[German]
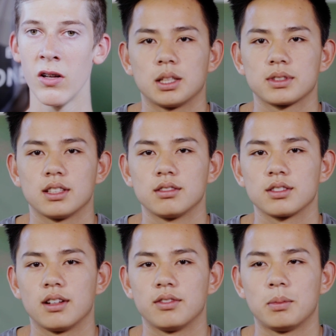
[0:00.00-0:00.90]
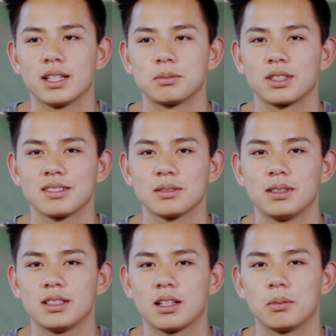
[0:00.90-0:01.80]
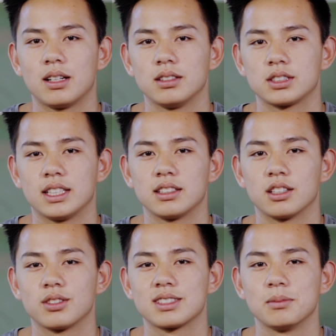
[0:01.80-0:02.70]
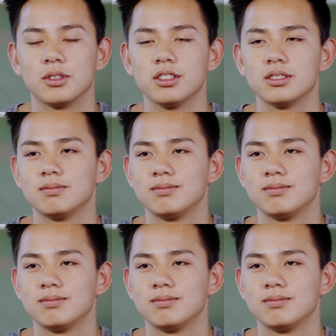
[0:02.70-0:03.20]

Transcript: Ich habe es dann zwar verpasst, mich anzumelden, aber es ging dann trotzdem noch.